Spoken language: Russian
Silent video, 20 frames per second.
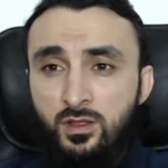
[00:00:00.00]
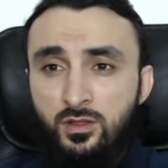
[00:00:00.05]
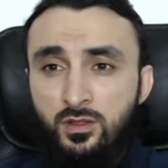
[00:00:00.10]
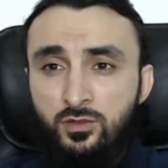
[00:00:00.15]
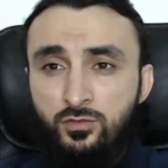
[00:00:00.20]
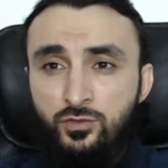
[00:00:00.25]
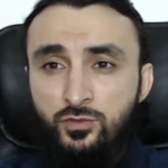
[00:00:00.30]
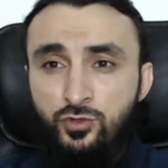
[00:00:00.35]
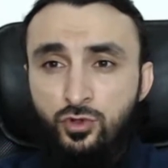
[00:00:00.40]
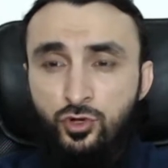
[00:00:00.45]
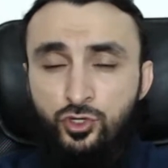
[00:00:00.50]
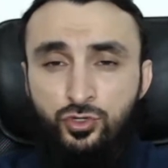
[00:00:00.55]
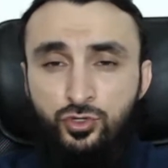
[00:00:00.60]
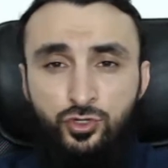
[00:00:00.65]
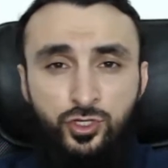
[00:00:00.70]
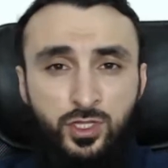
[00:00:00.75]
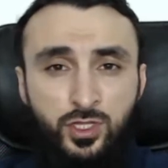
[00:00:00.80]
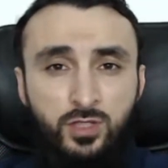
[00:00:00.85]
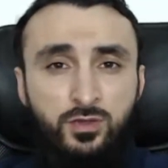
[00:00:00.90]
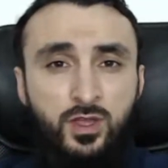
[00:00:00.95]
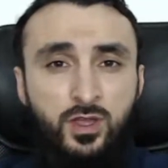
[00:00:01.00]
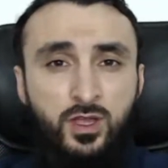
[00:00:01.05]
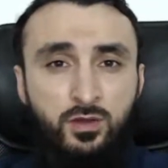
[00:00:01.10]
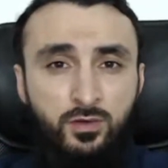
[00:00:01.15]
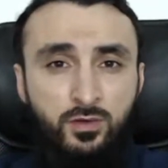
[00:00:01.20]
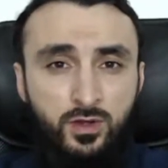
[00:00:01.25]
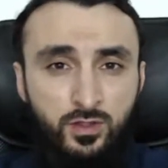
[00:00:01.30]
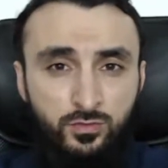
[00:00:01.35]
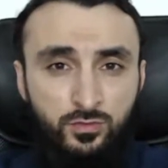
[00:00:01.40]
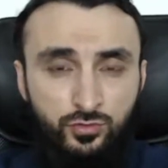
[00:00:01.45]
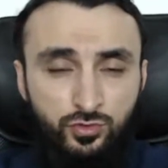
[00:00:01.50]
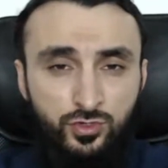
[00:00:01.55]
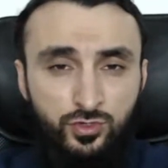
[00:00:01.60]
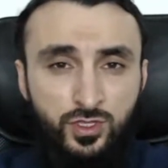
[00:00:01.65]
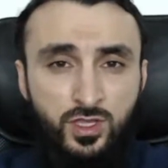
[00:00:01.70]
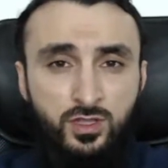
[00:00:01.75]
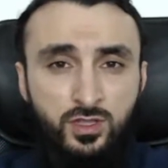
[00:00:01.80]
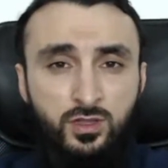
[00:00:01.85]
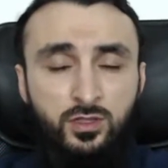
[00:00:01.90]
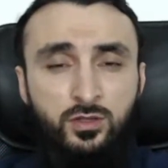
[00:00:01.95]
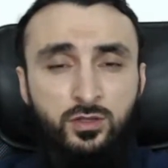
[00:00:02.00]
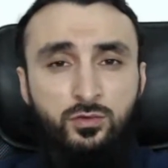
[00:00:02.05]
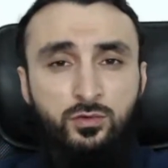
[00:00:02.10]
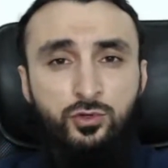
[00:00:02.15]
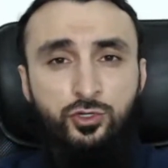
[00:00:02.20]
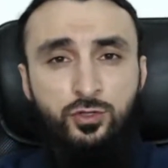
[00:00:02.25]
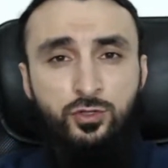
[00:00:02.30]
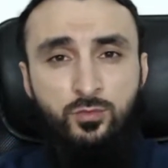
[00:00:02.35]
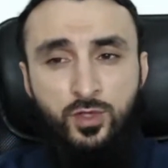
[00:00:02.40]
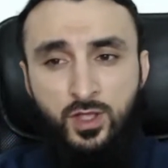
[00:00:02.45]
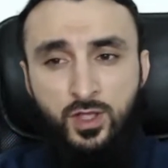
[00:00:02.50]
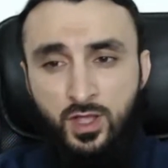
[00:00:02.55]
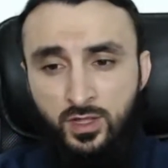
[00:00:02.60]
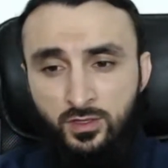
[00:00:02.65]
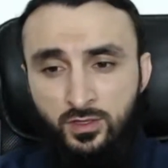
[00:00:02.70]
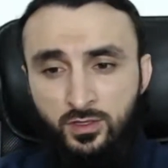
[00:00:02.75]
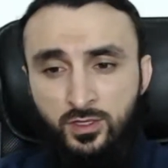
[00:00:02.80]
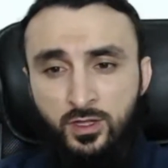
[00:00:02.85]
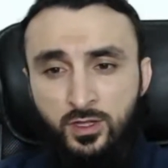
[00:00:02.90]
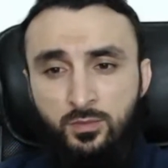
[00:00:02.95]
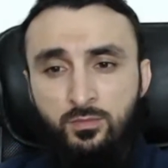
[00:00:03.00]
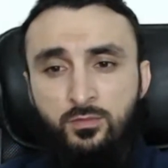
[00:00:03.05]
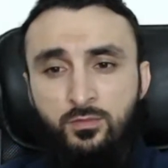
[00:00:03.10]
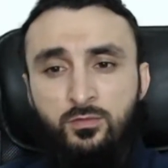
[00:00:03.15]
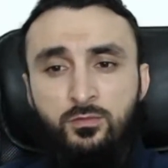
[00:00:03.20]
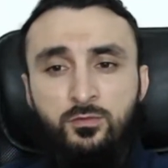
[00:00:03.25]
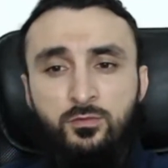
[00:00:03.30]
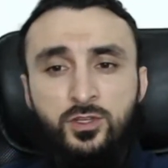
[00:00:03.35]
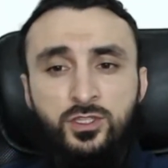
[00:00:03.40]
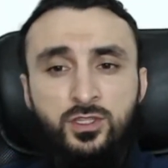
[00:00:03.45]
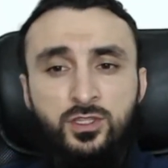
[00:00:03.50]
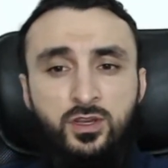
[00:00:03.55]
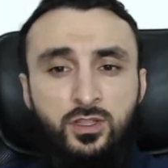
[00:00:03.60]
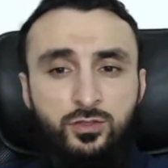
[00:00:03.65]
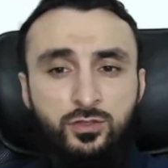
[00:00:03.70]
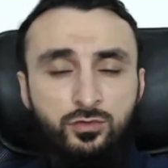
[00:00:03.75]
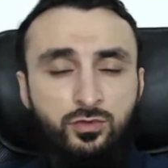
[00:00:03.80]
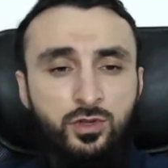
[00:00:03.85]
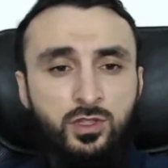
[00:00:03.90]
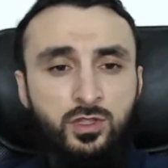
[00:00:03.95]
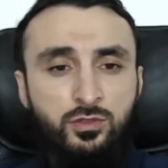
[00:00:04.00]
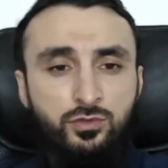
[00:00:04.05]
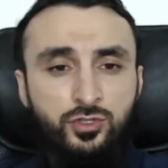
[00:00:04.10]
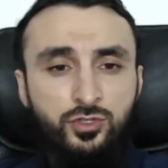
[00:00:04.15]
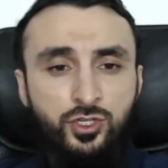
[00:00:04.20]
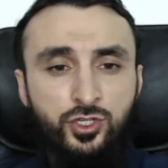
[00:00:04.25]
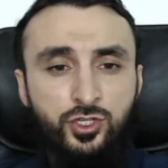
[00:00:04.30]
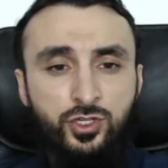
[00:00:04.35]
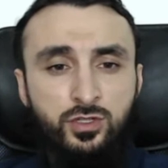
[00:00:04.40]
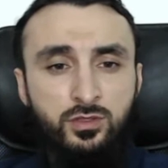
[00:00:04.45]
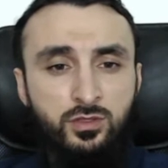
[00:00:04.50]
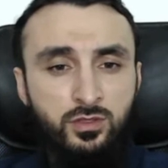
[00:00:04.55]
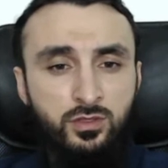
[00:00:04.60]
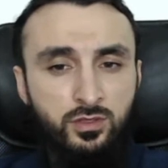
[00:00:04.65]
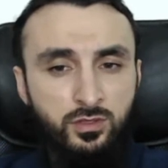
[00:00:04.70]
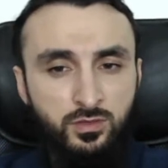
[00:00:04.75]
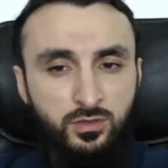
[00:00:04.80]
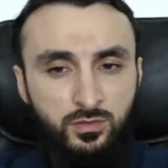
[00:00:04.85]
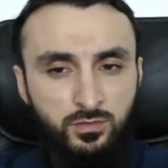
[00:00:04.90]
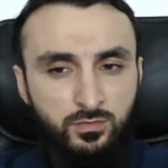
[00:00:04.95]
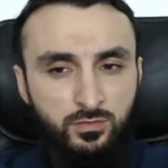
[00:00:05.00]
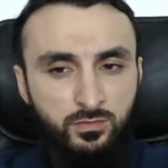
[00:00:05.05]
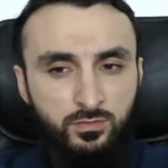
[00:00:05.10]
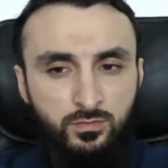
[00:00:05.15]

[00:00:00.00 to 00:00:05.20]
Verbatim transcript: все, что человек говорит в суде для того, чтобы как-то там выстроить свою линию защиты,